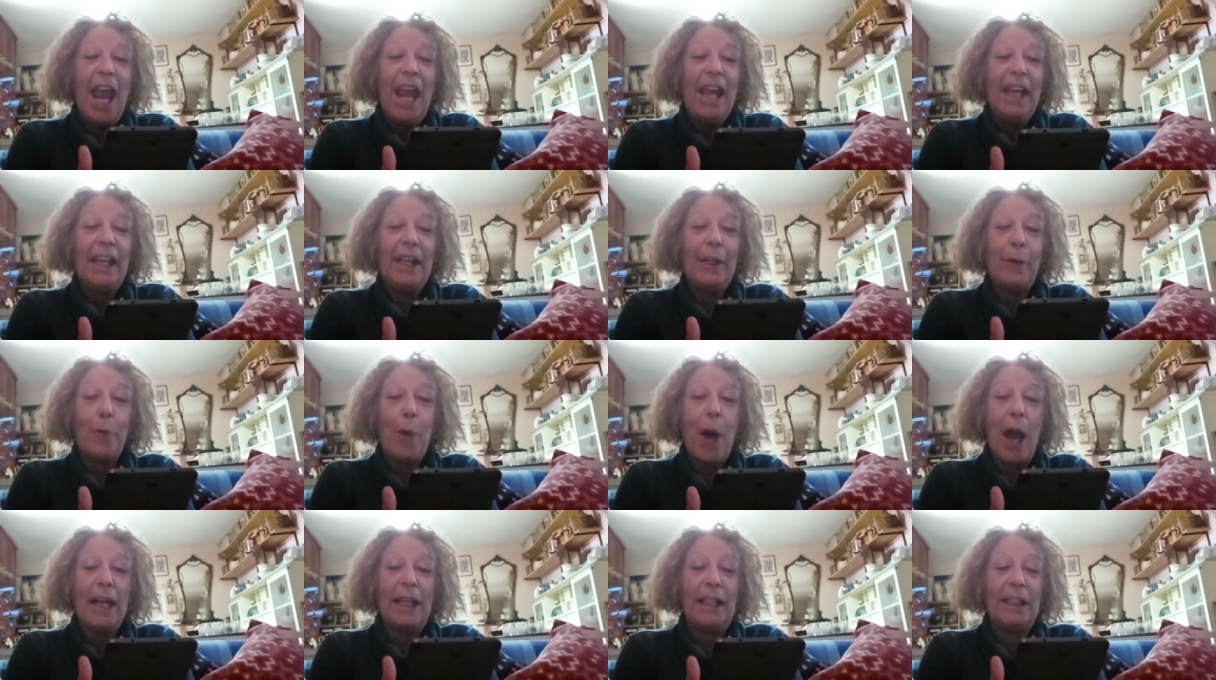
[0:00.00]
i
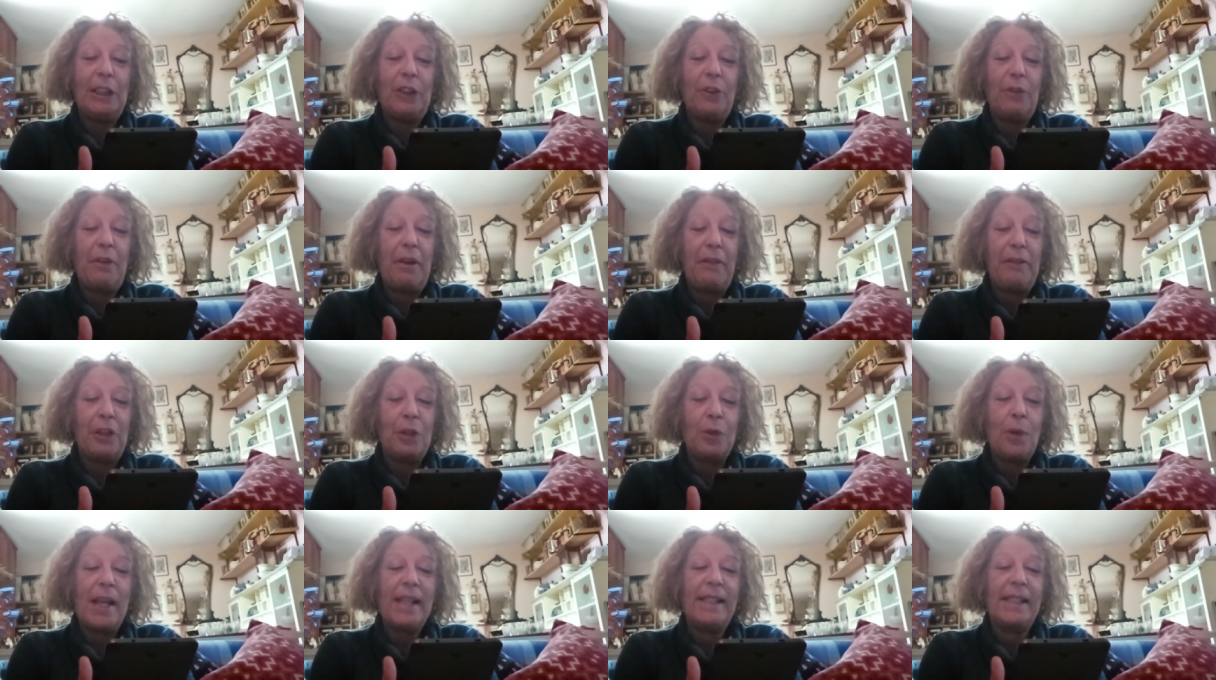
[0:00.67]
quali
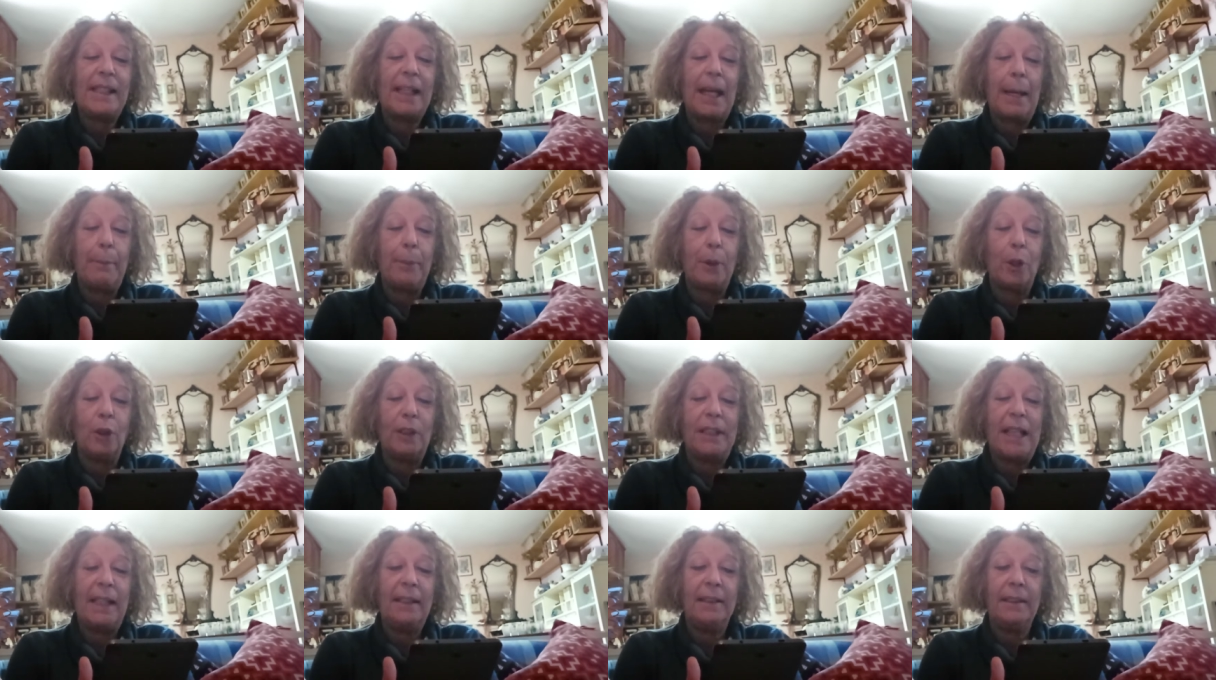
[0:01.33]
dovevano essere
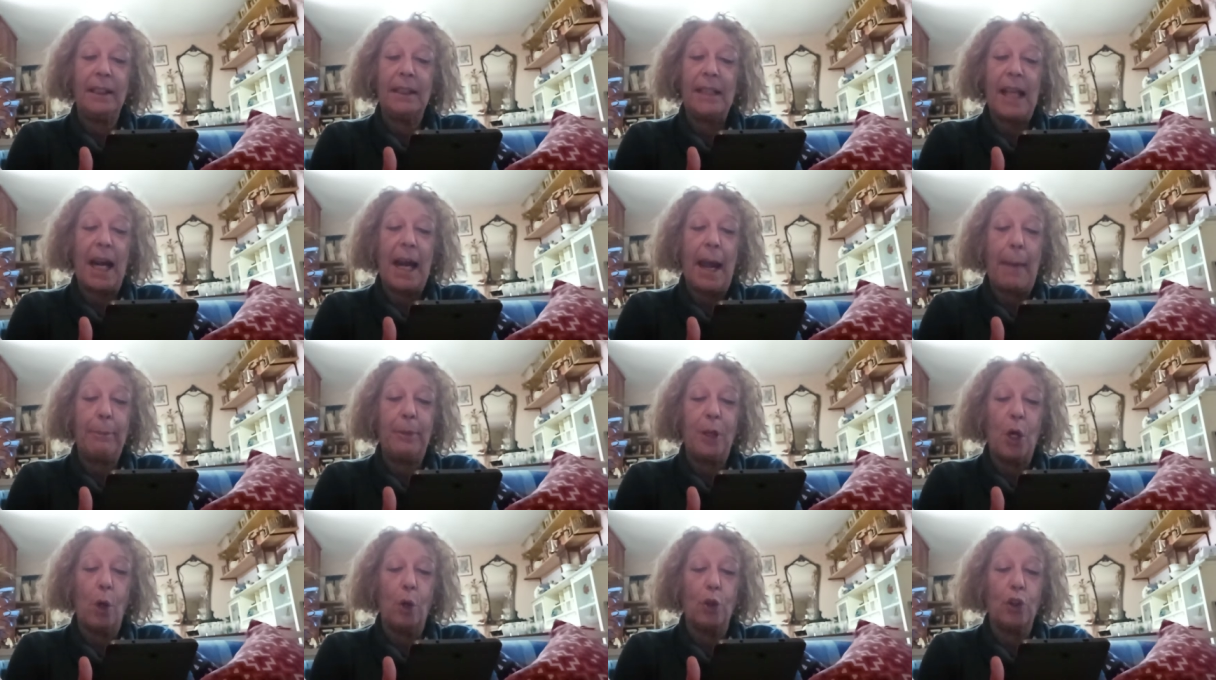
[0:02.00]
protetti dalla
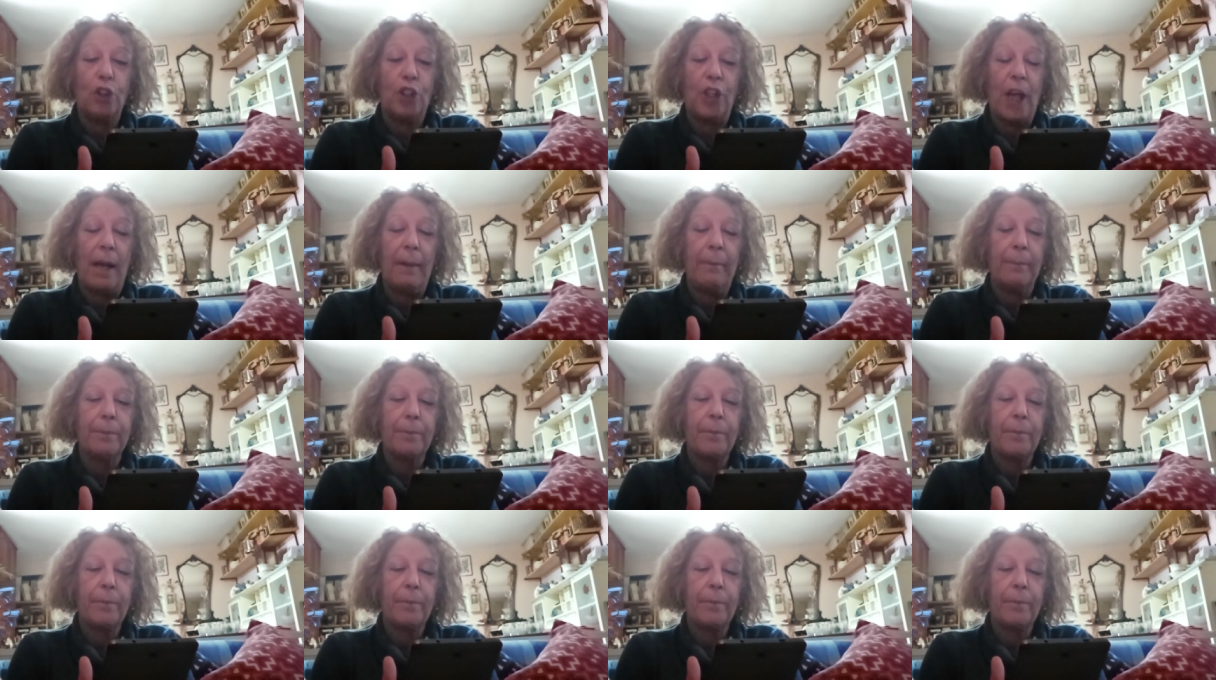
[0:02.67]
pioggia.